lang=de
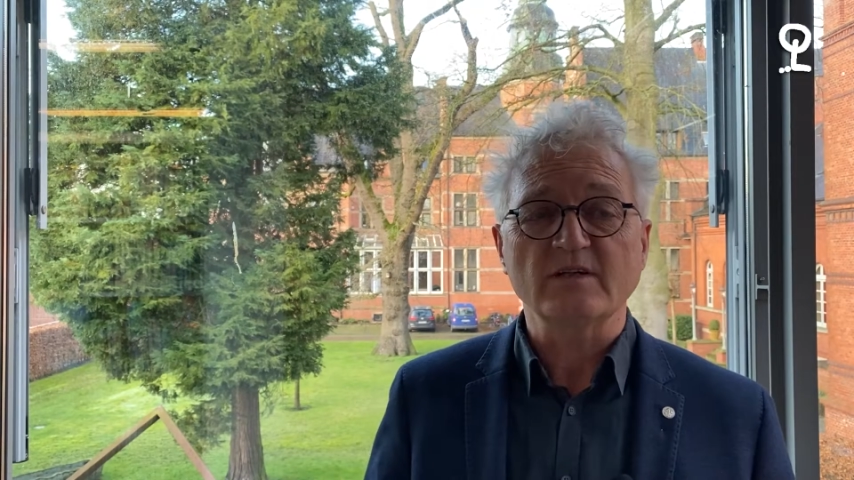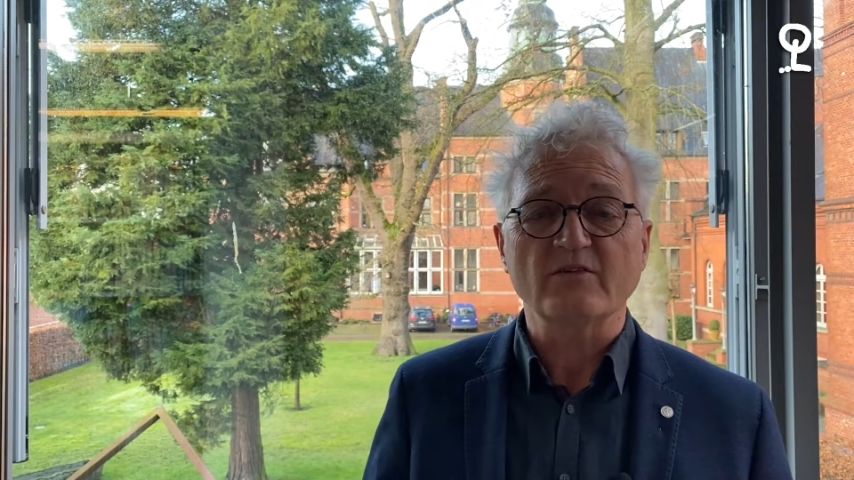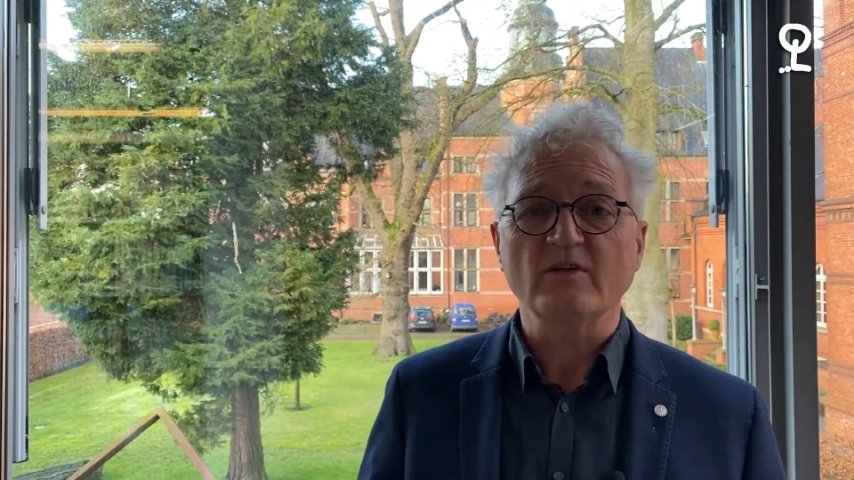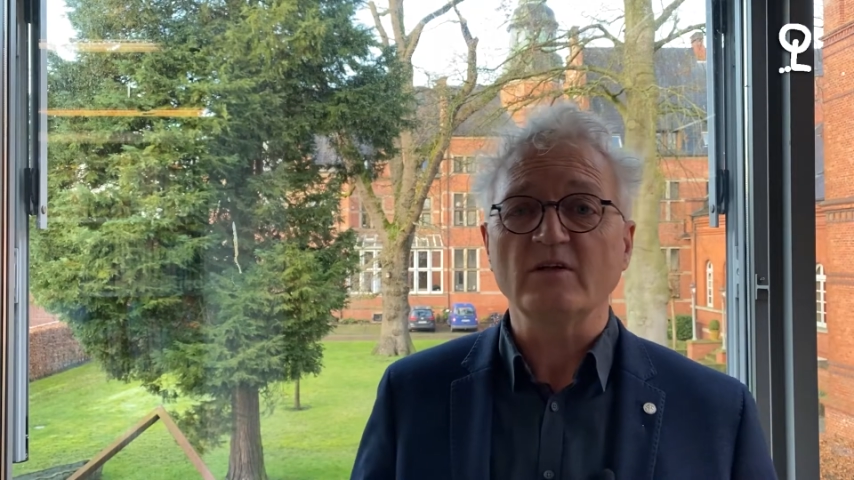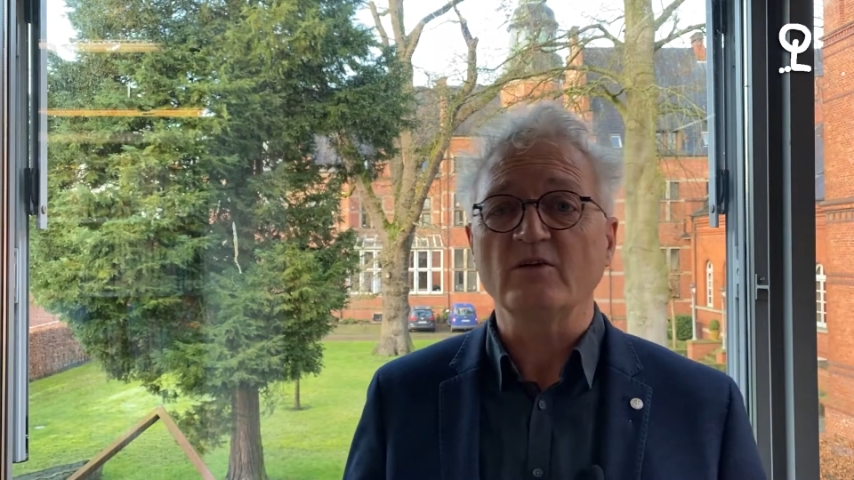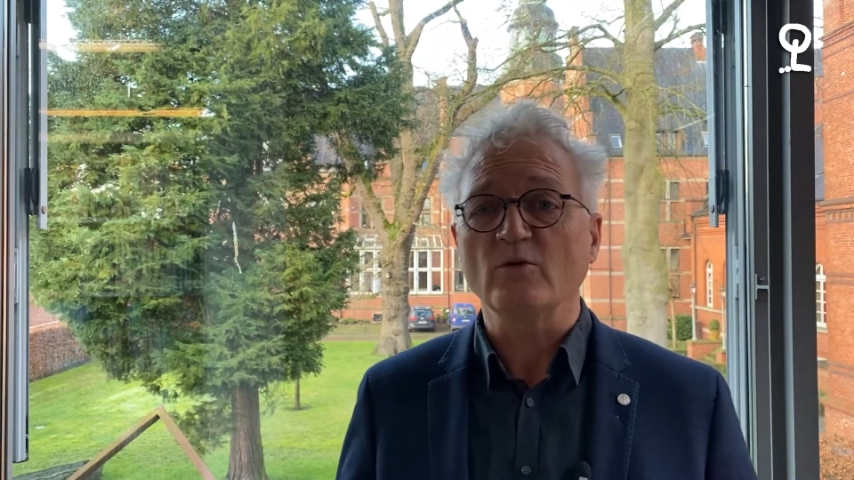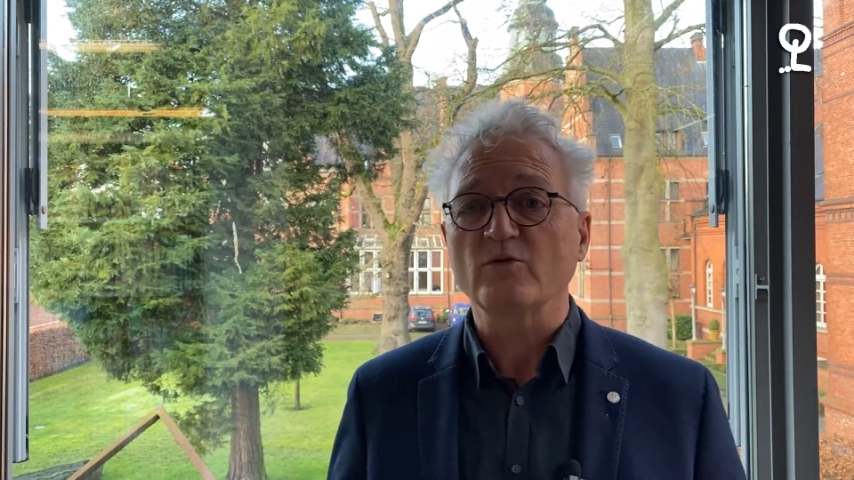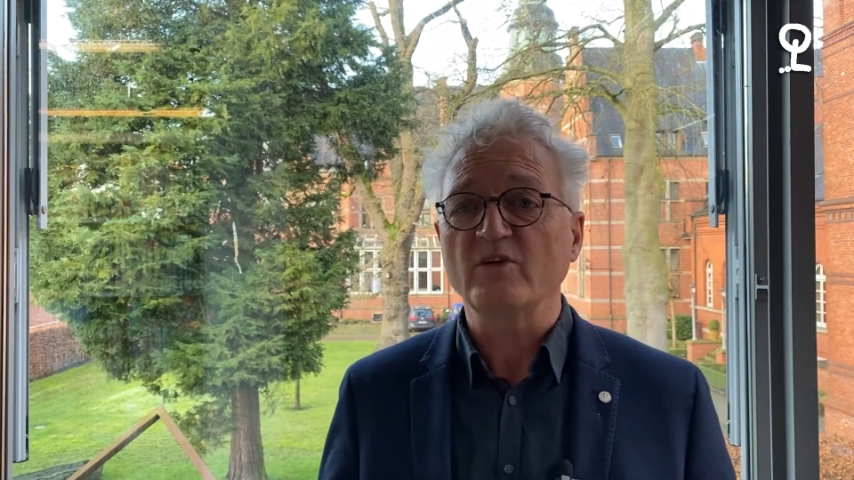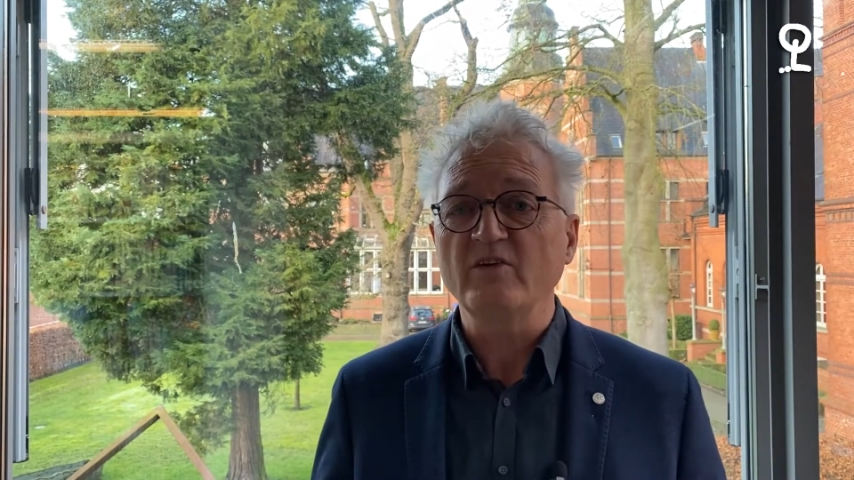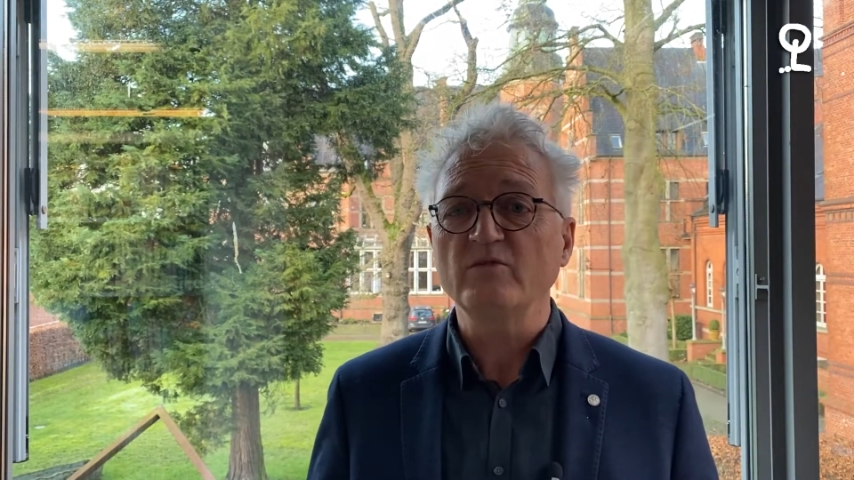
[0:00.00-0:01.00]
das in den
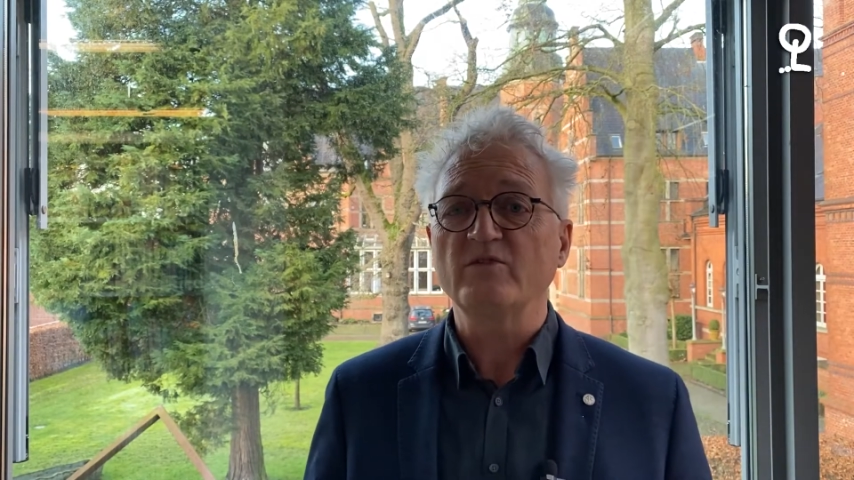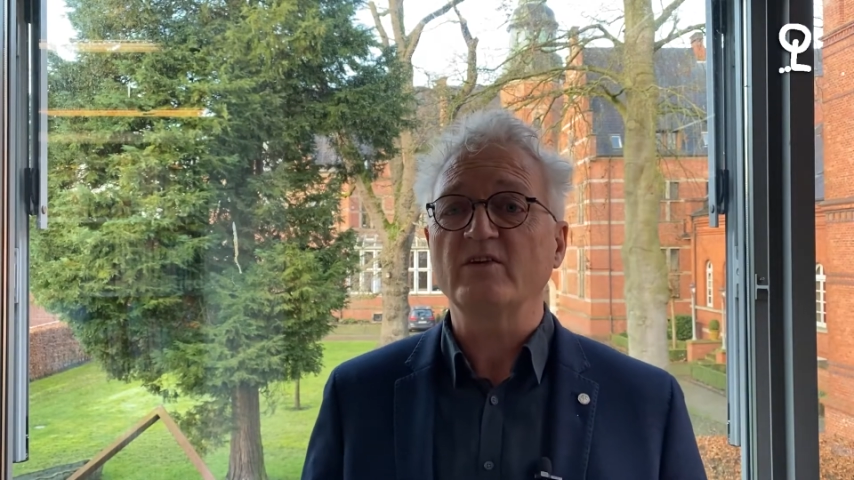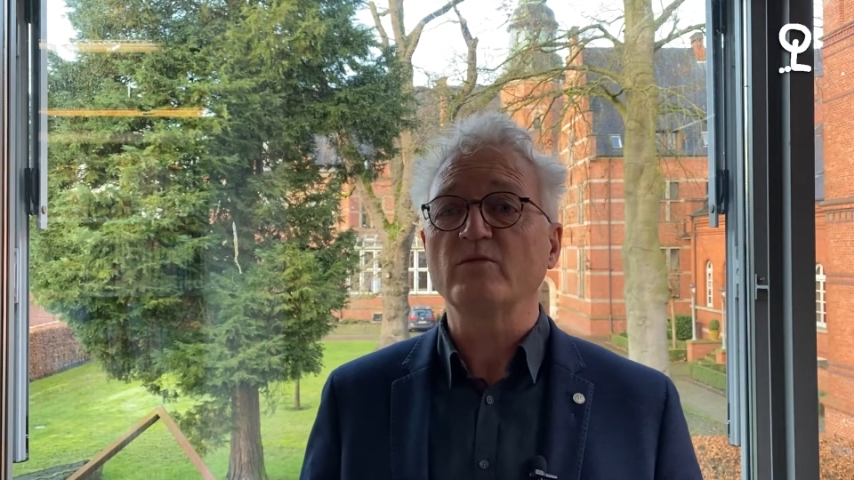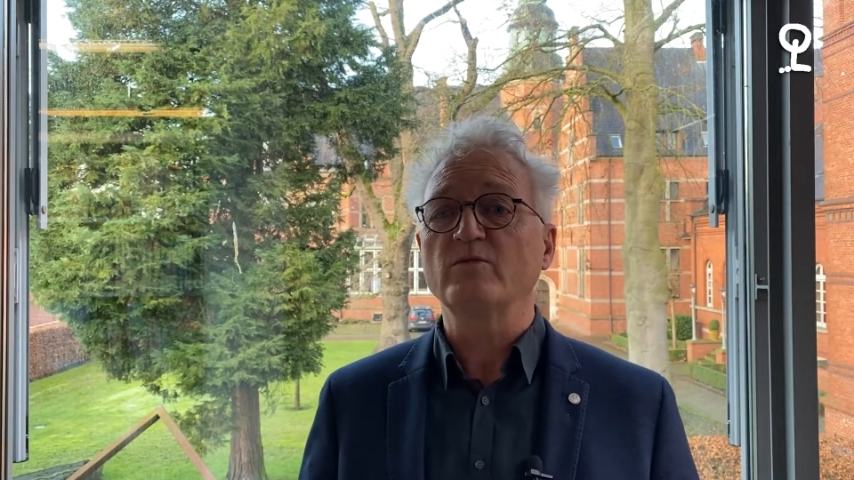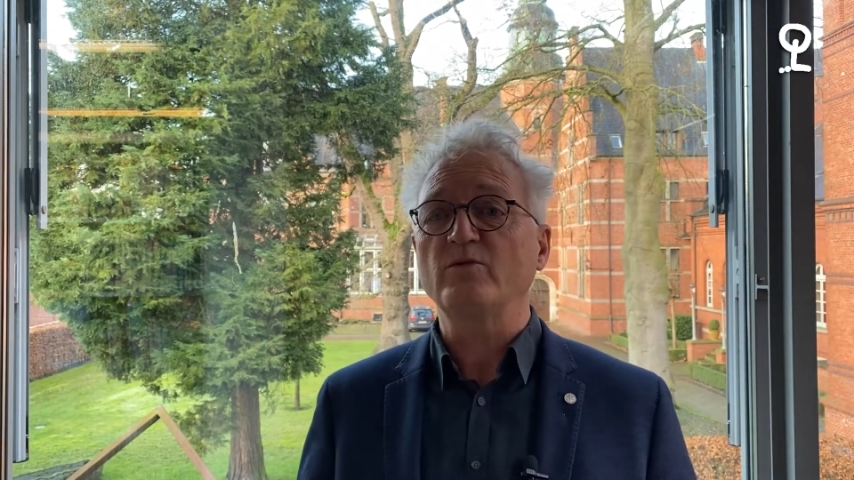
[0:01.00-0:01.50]
Ostfriesenwitzen